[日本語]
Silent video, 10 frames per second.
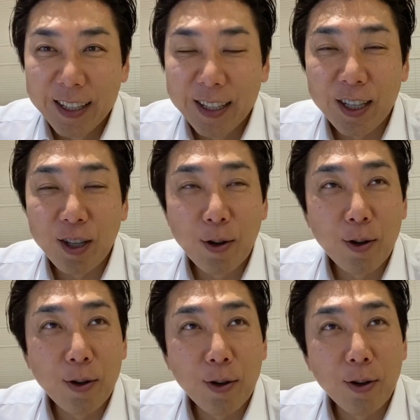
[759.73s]
昨日
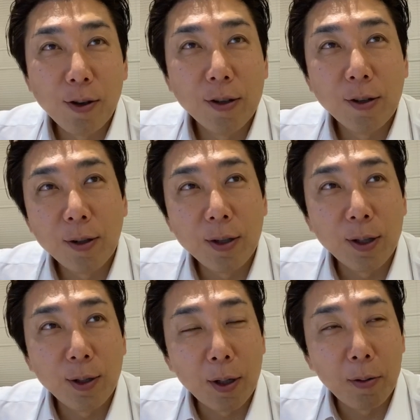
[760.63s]
に
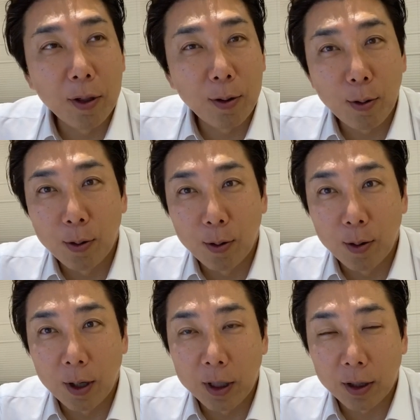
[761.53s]
比べて今日の
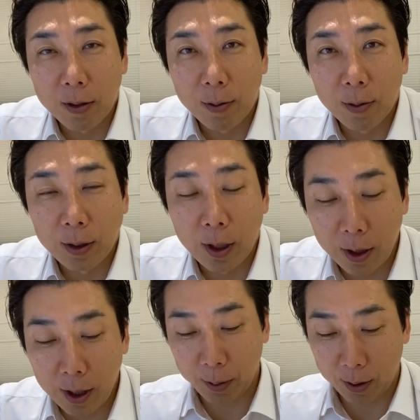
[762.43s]
方が皆さんこう背
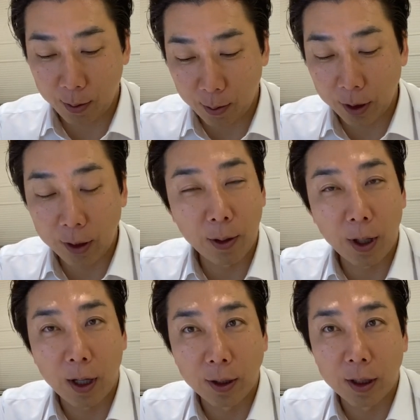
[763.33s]
中がピッとこうしてるような
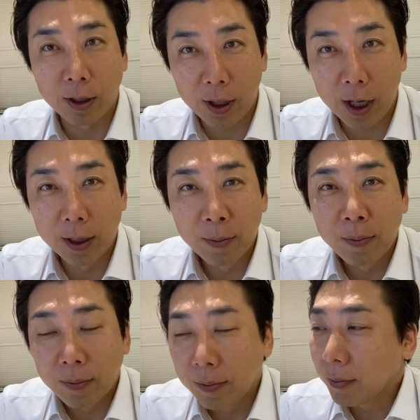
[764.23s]
感じがして
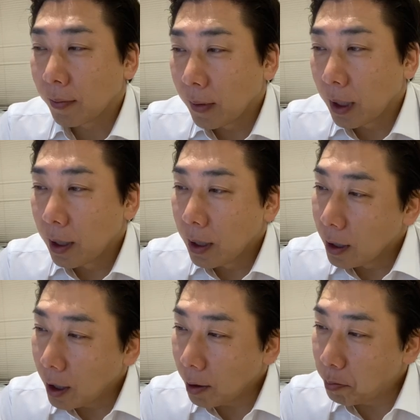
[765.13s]

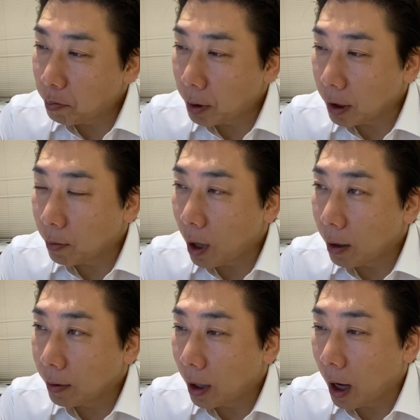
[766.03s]
やっぱりもう
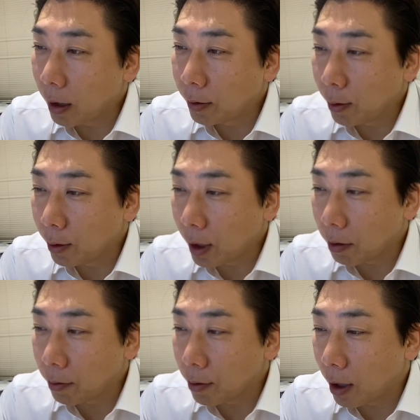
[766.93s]
迫力があ
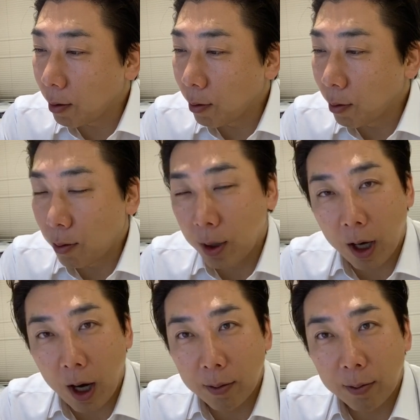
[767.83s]
るというかこうオーラ
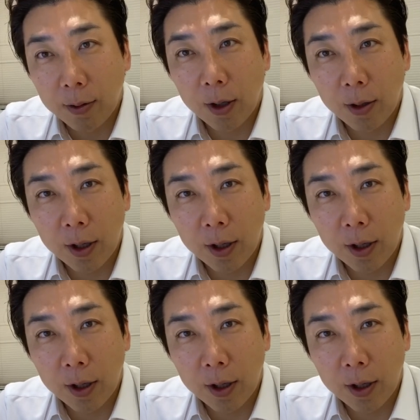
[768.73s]
があるというかね